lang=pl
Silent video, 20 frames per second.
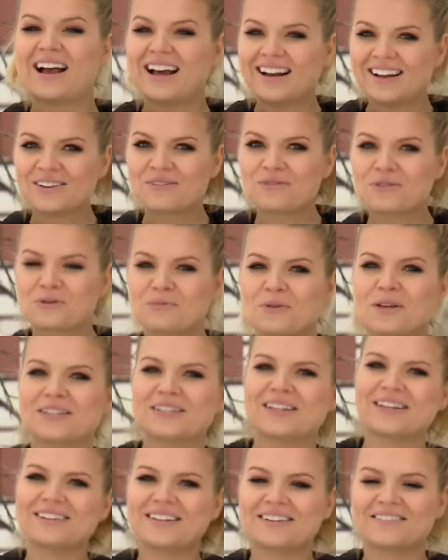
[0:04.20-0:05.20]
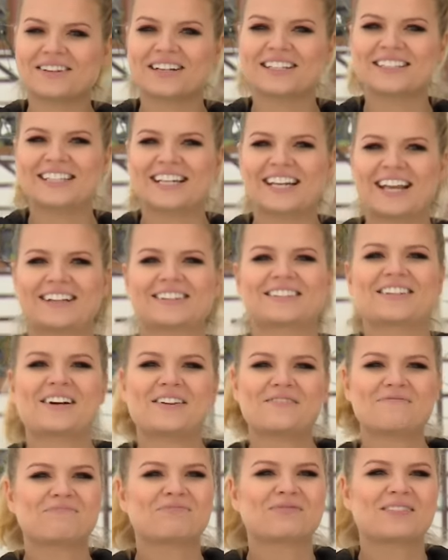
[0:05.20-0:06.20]
ale i uśmiechnięta
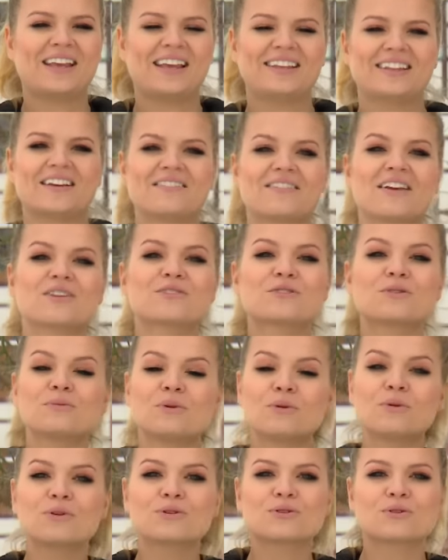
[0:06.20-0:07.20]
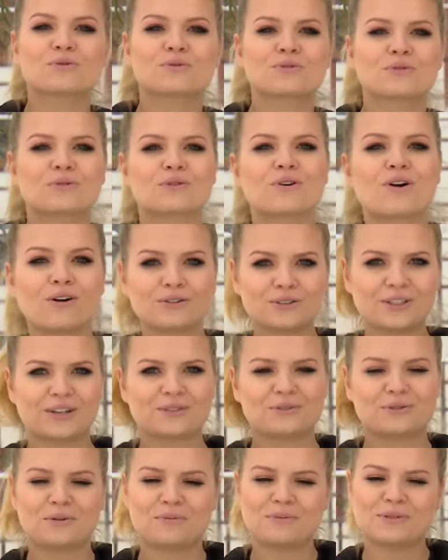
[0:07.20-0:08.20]
wegetarianka. Jej największą miłością są konie,
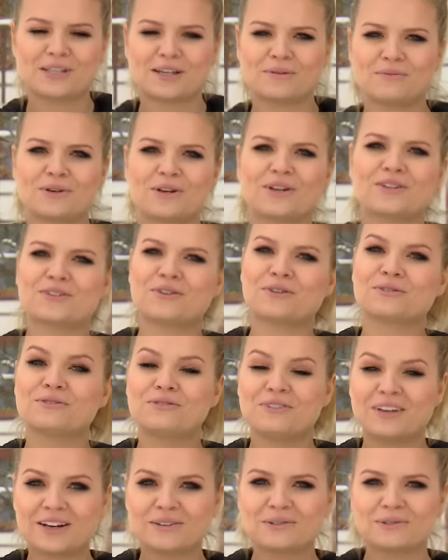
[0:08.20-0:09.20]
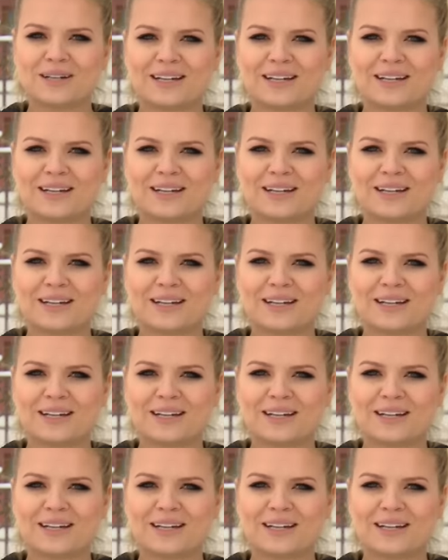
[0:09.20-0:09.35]
którymi zajmuje się od wielu